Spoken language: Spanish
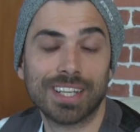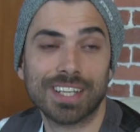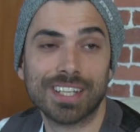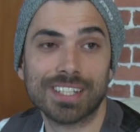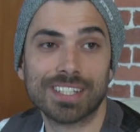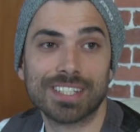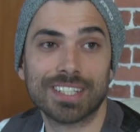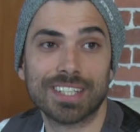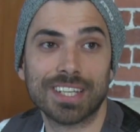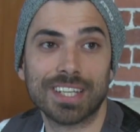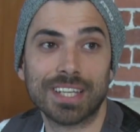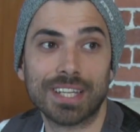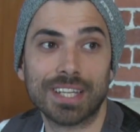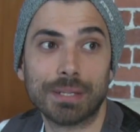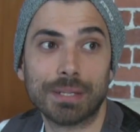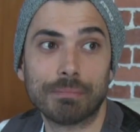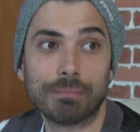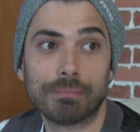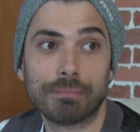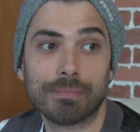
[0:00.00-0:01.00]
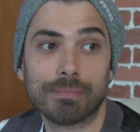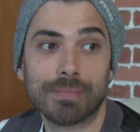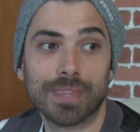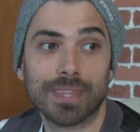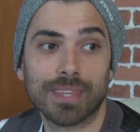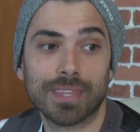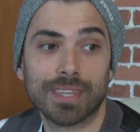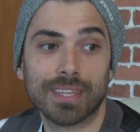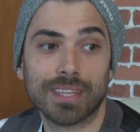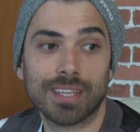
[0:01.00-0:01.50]
Este,
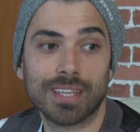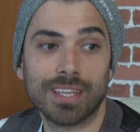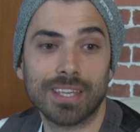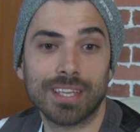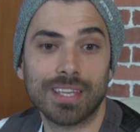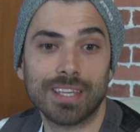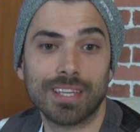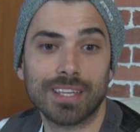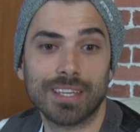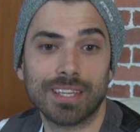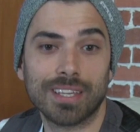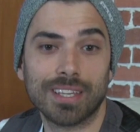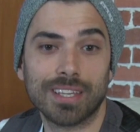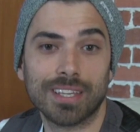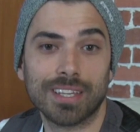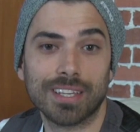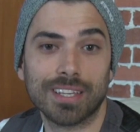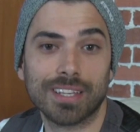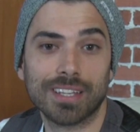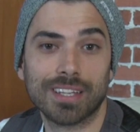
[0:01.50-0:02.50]
y